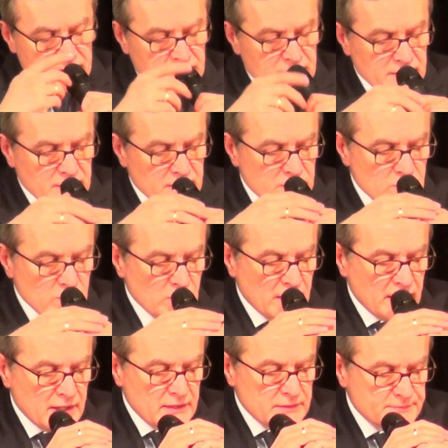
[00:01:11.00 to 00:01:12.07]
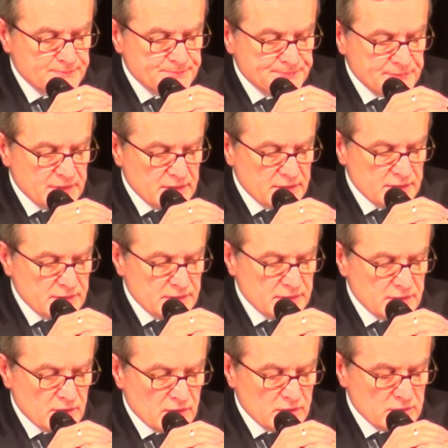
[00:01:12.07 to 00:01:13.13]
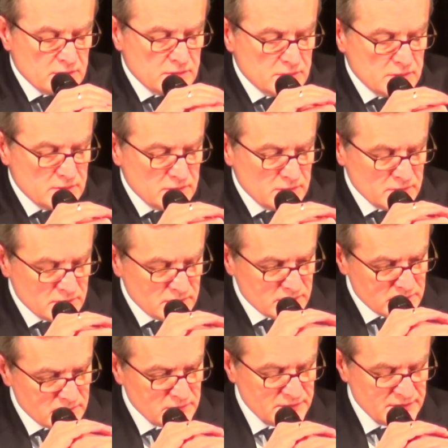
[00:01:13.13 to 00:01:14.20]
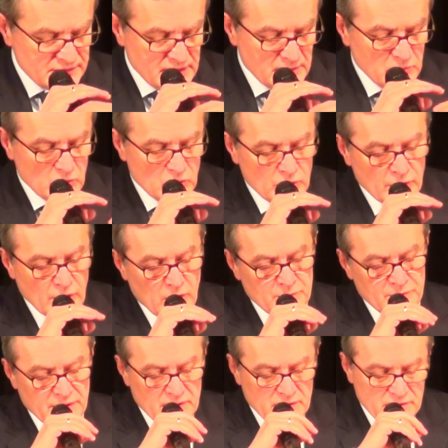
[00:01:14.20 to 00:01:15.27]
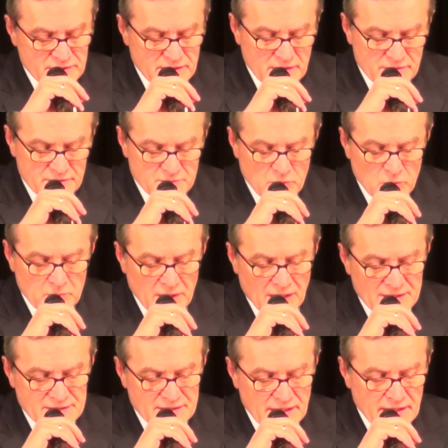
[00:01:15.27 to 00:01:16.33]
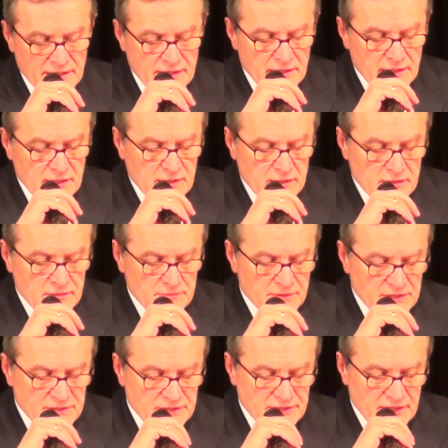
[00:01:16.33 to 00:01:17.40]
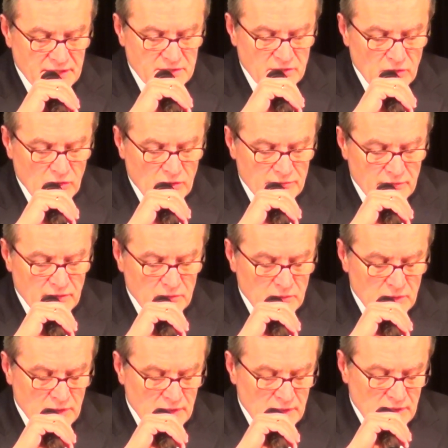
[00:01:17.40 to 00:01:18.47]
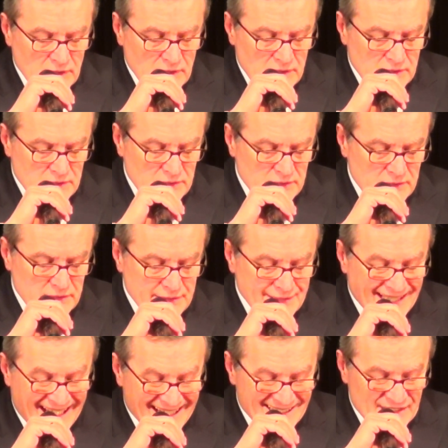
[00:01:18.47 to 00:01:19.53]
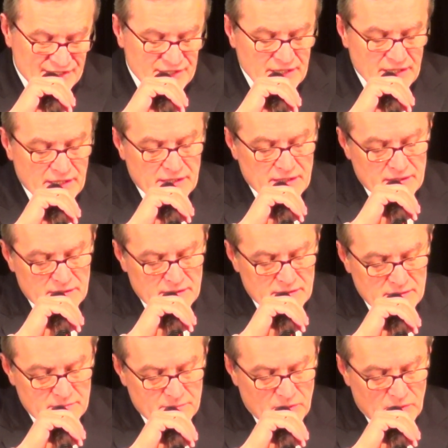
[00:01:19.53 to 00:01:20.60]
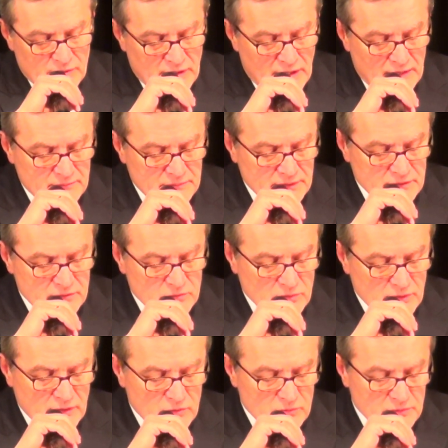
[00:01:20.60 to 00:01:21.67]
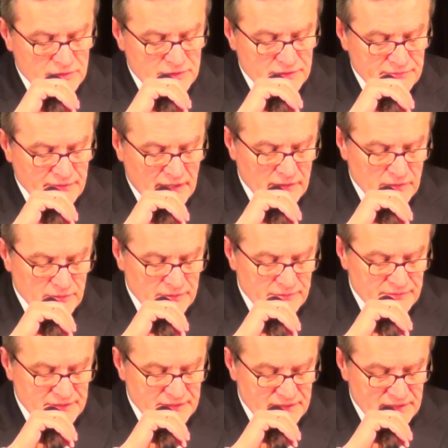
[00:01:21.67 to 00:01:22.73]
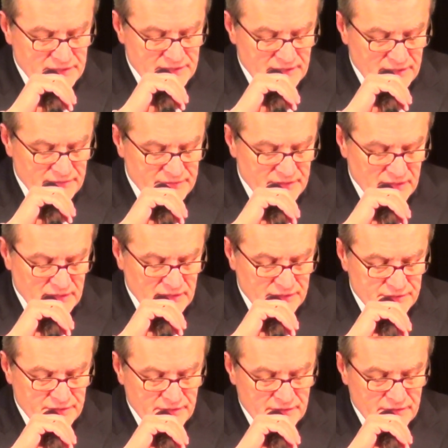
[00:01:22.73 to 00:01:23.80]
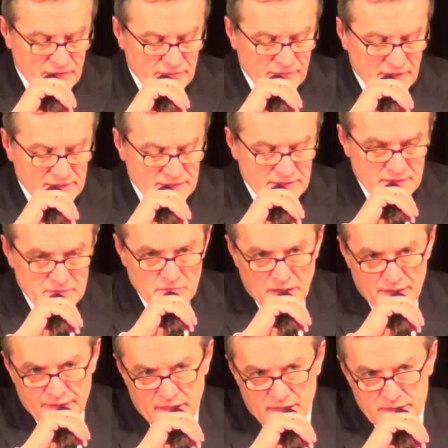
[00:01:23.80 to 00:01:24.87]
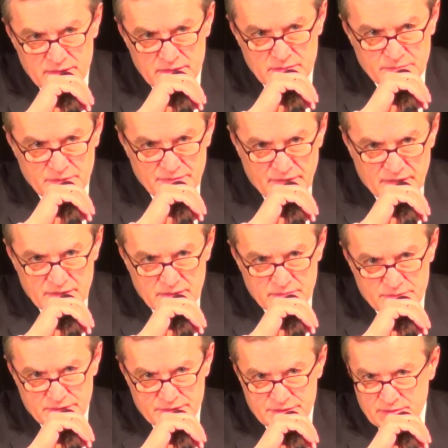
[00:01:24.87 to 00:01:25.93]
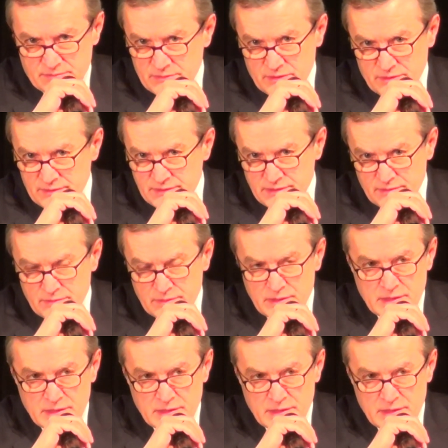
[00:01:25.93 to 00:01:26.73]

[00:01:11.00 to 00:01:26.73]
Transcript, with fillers: y, które no, stymulują tego rodzaju współpracę międzysektorową. Także programy, które umożliwiają inwestycje w zakresie innowacji i badań prywatnym przedsiębiorcom.